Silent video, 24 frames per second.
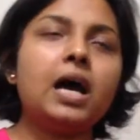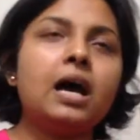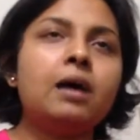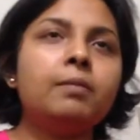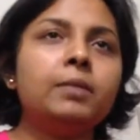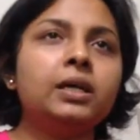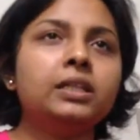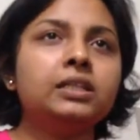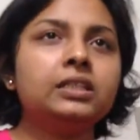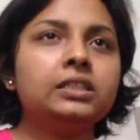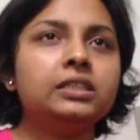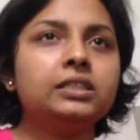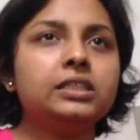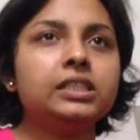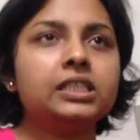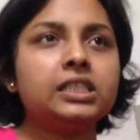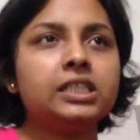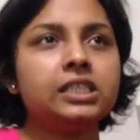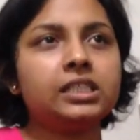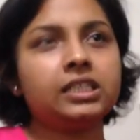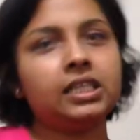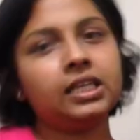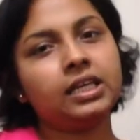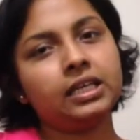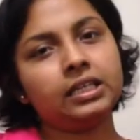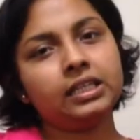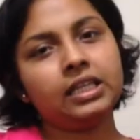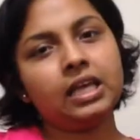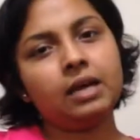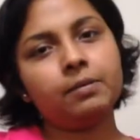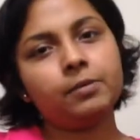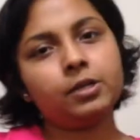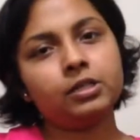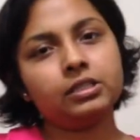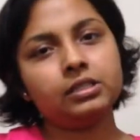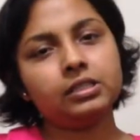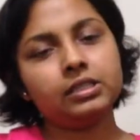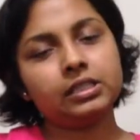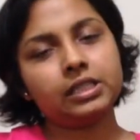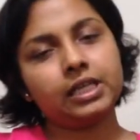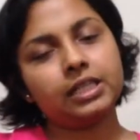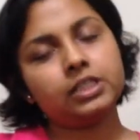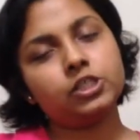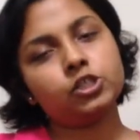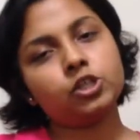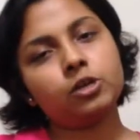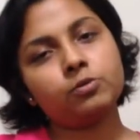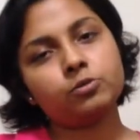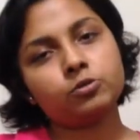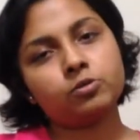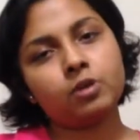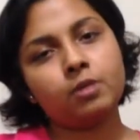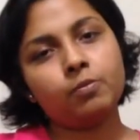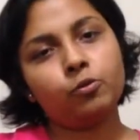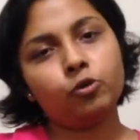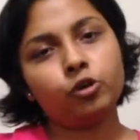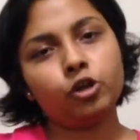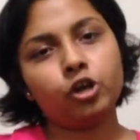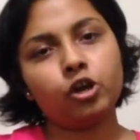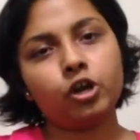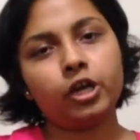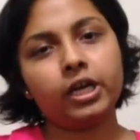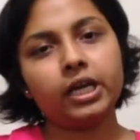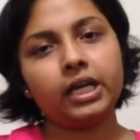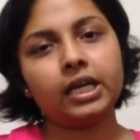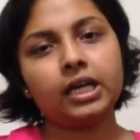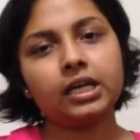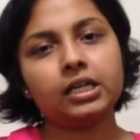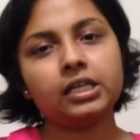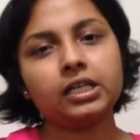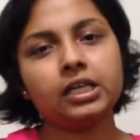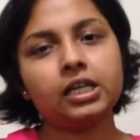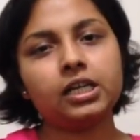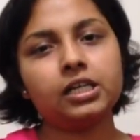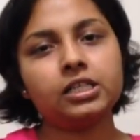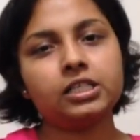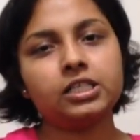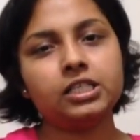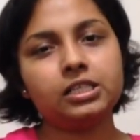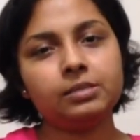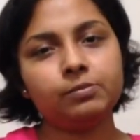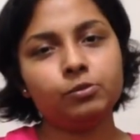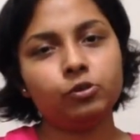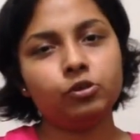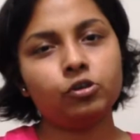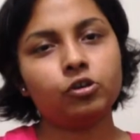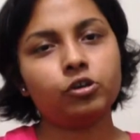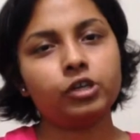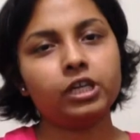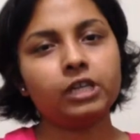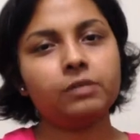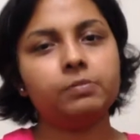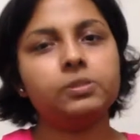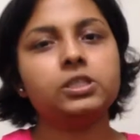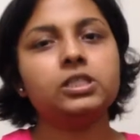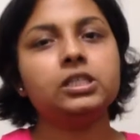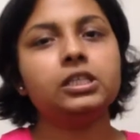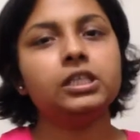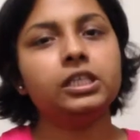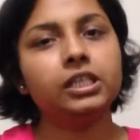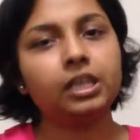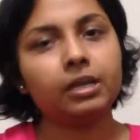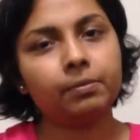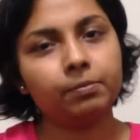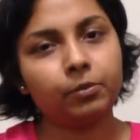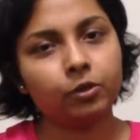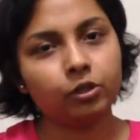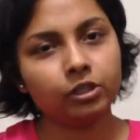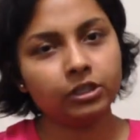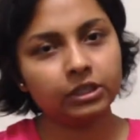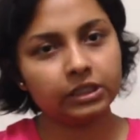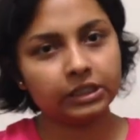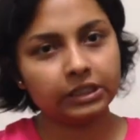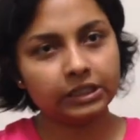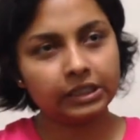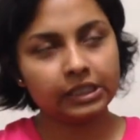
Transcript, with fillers: আমাদের দেশে থাকতে আমাদের কাছে সবসময় মনে হয় এখানকার জীবন অনেক বেশি নিরাপদ